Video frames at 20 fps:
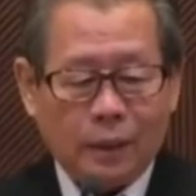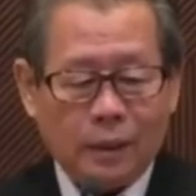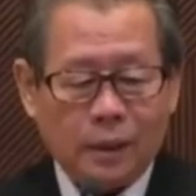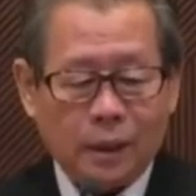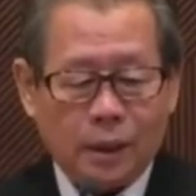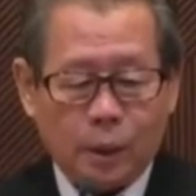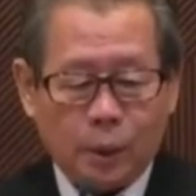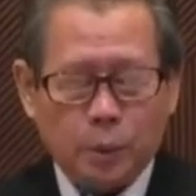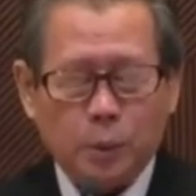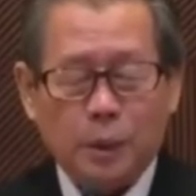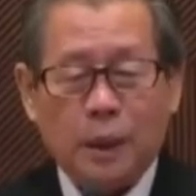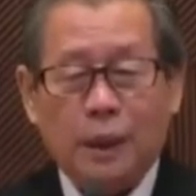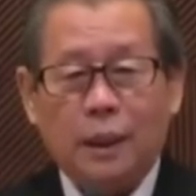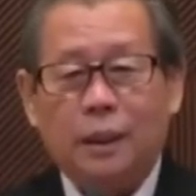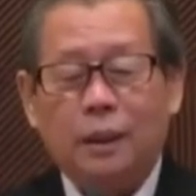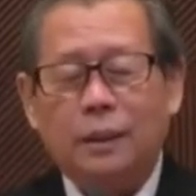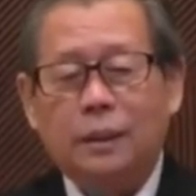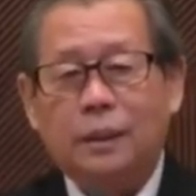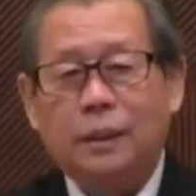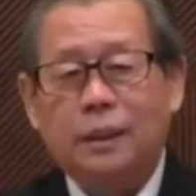
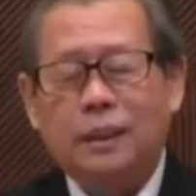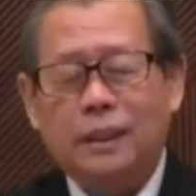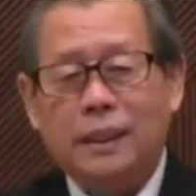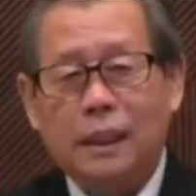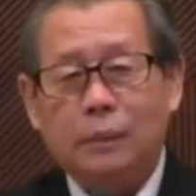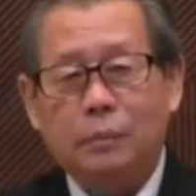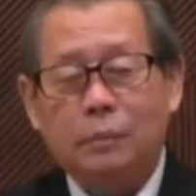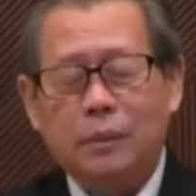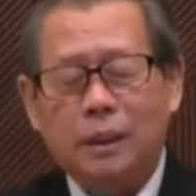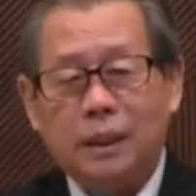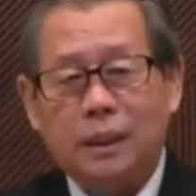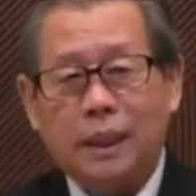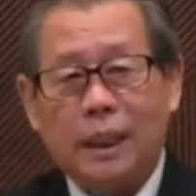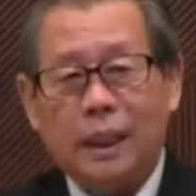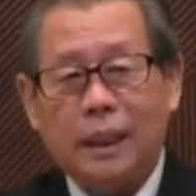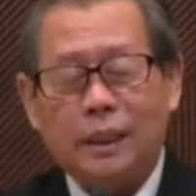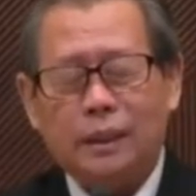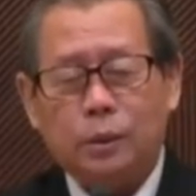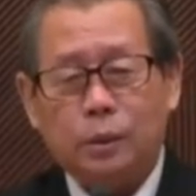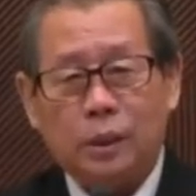kedua dan
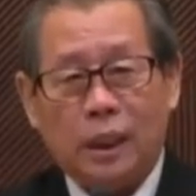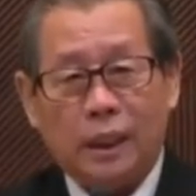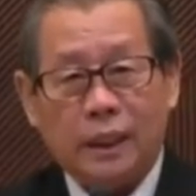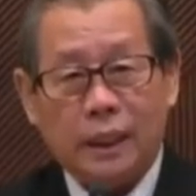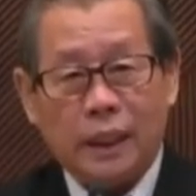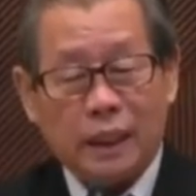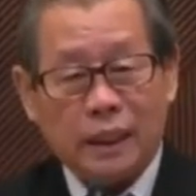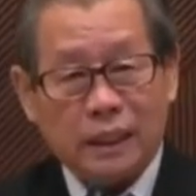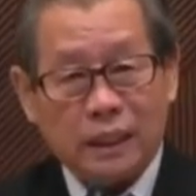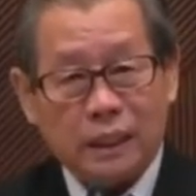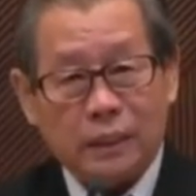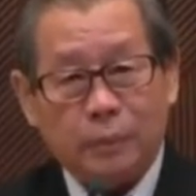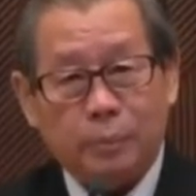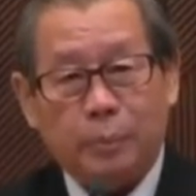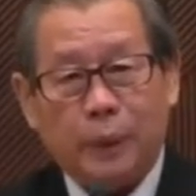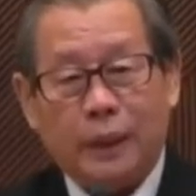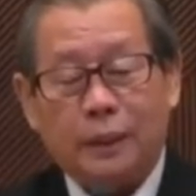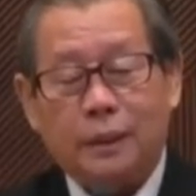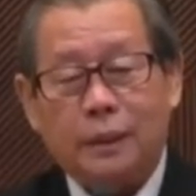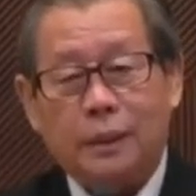metre juga yang
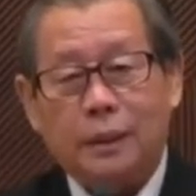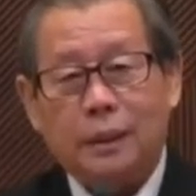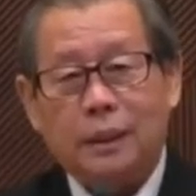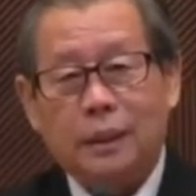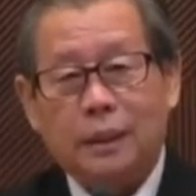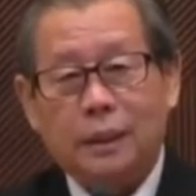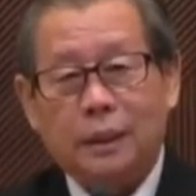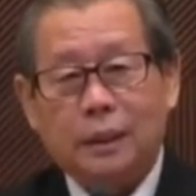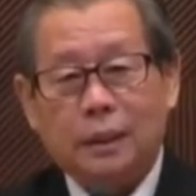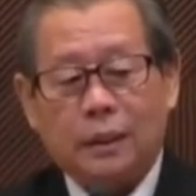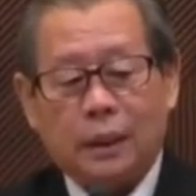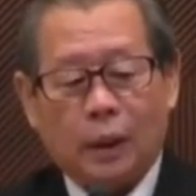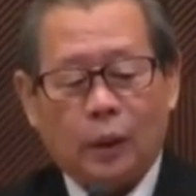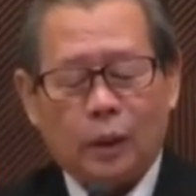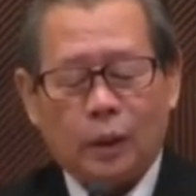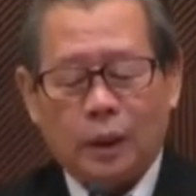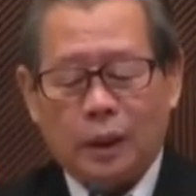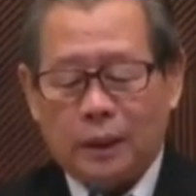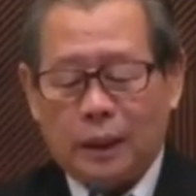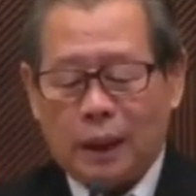keempat.
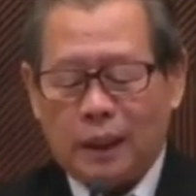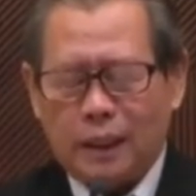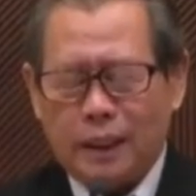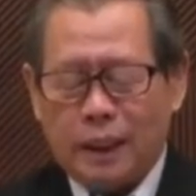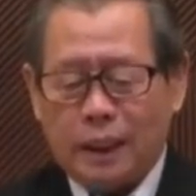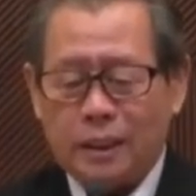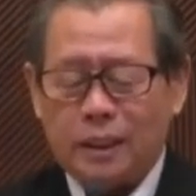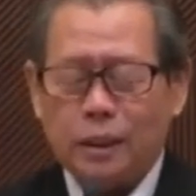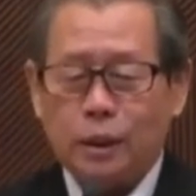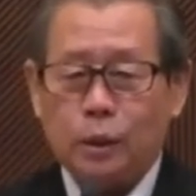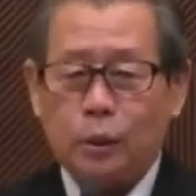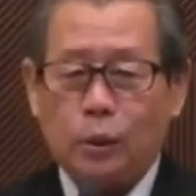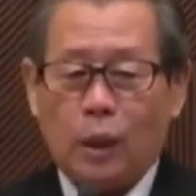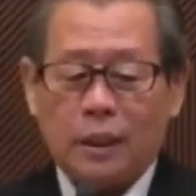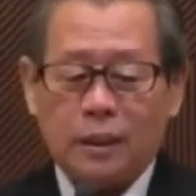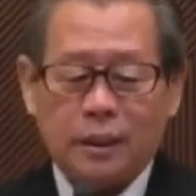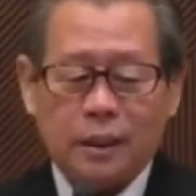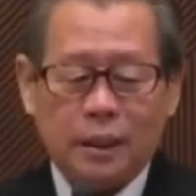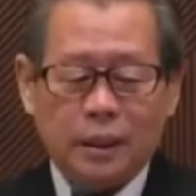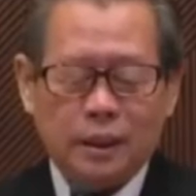Kalau kita lihat
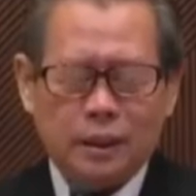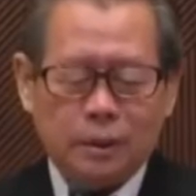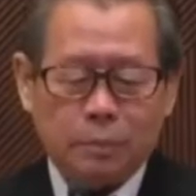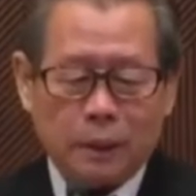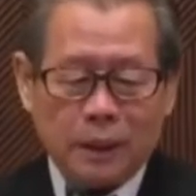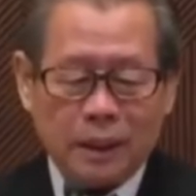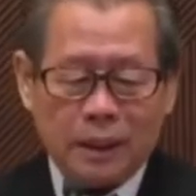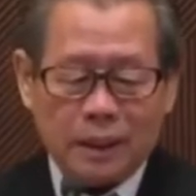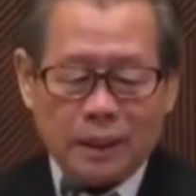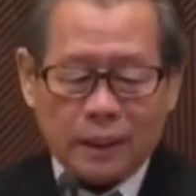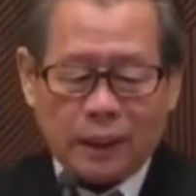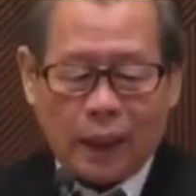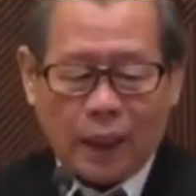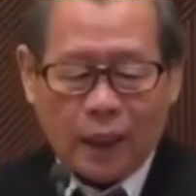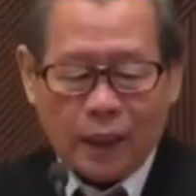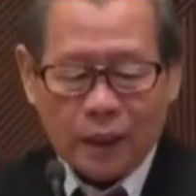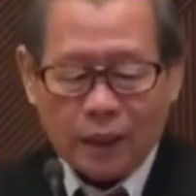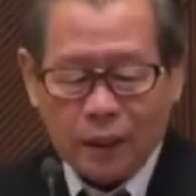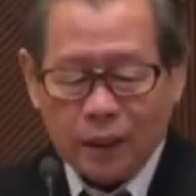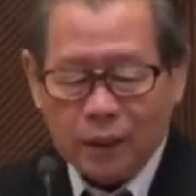situasi seperti
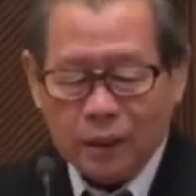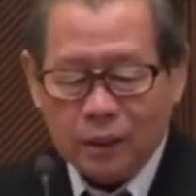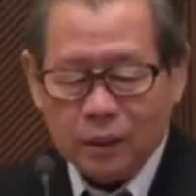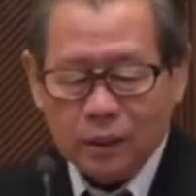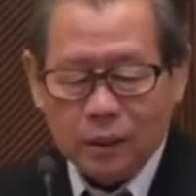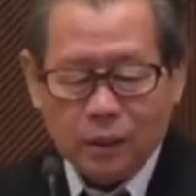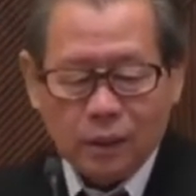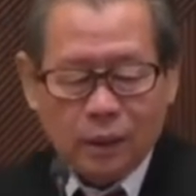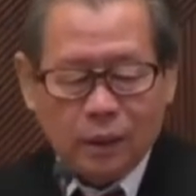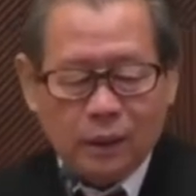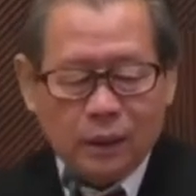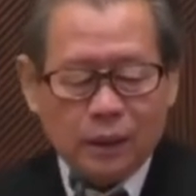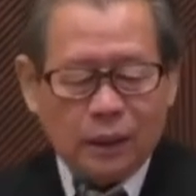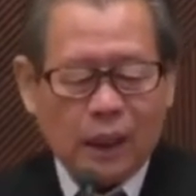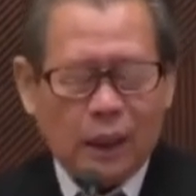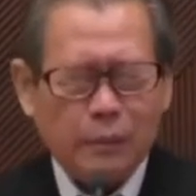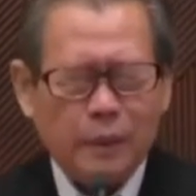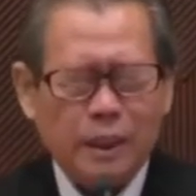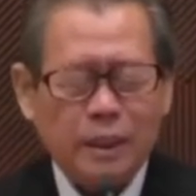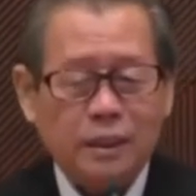sekarang ini,
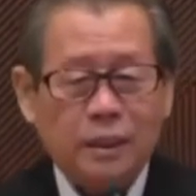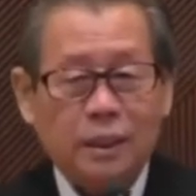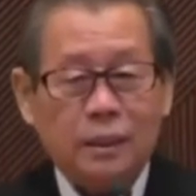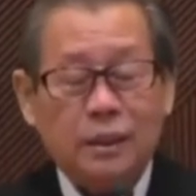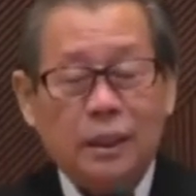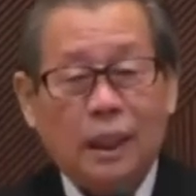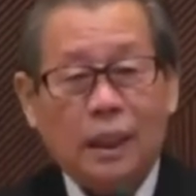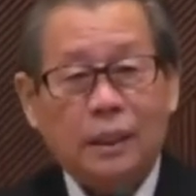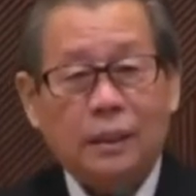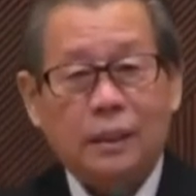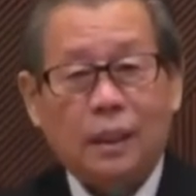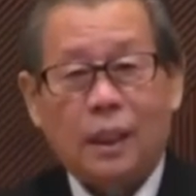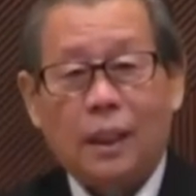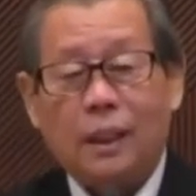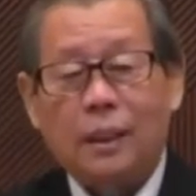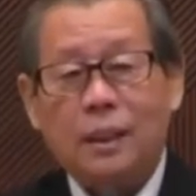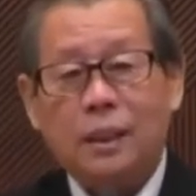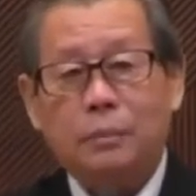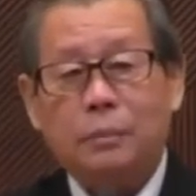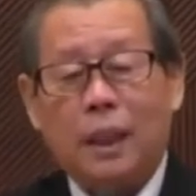damai
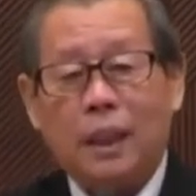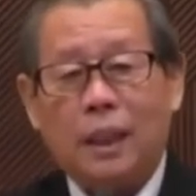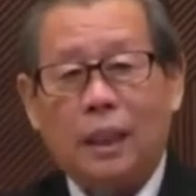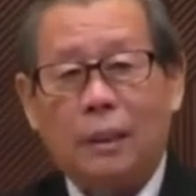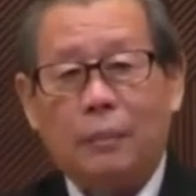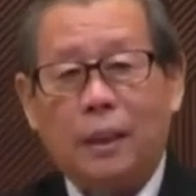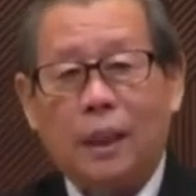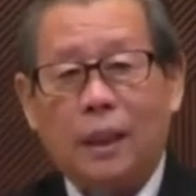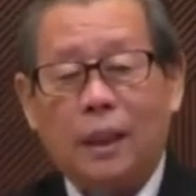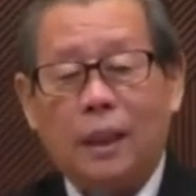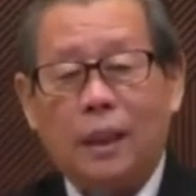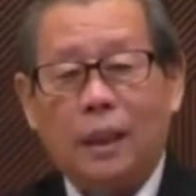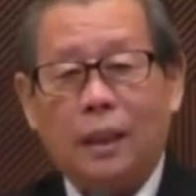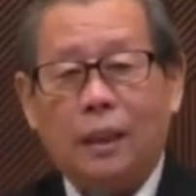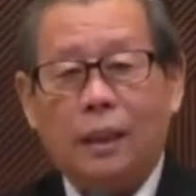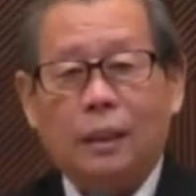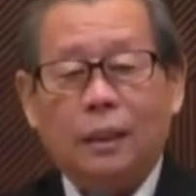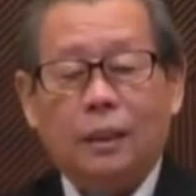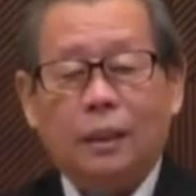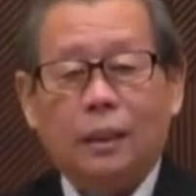sejahtera di mana-mana
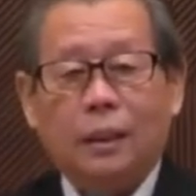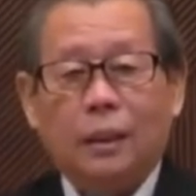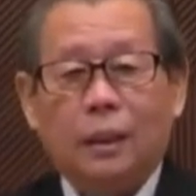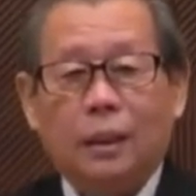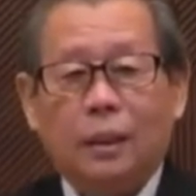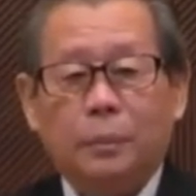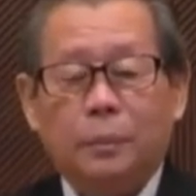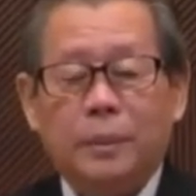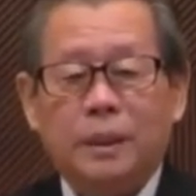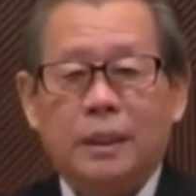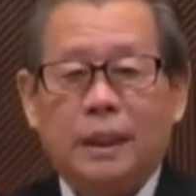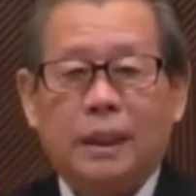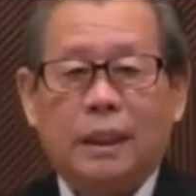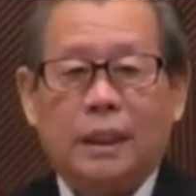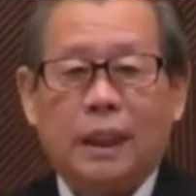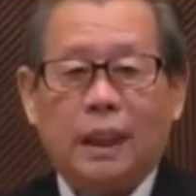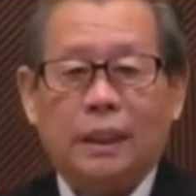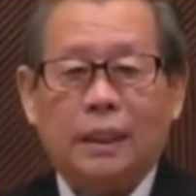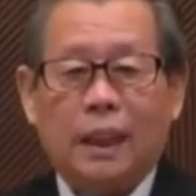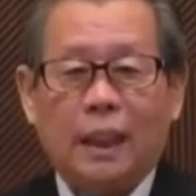bisa
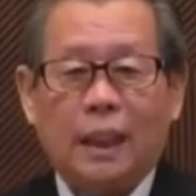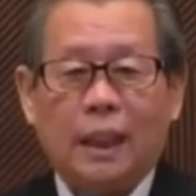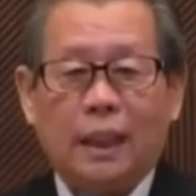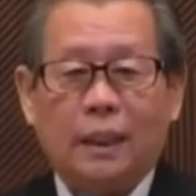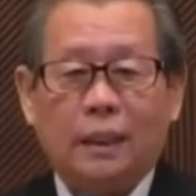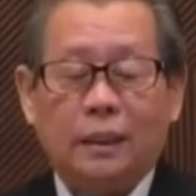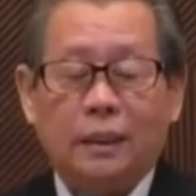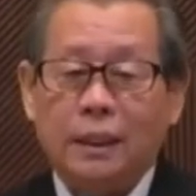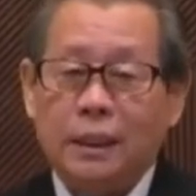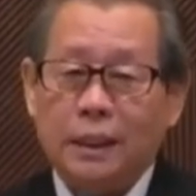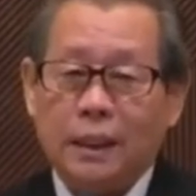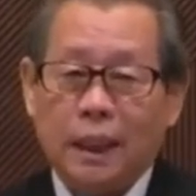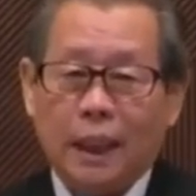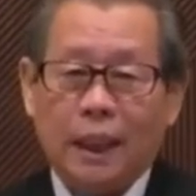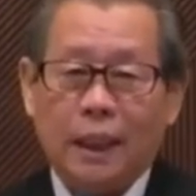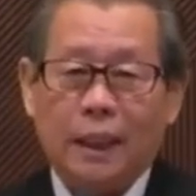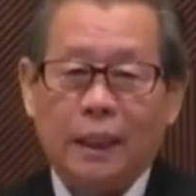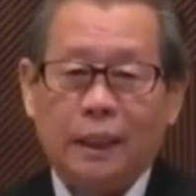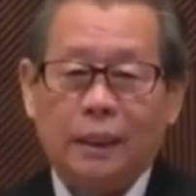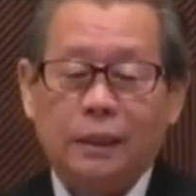dikatakan tidak
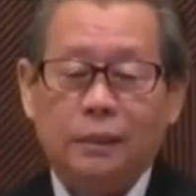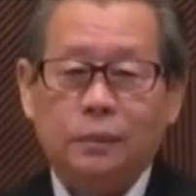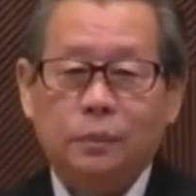ada.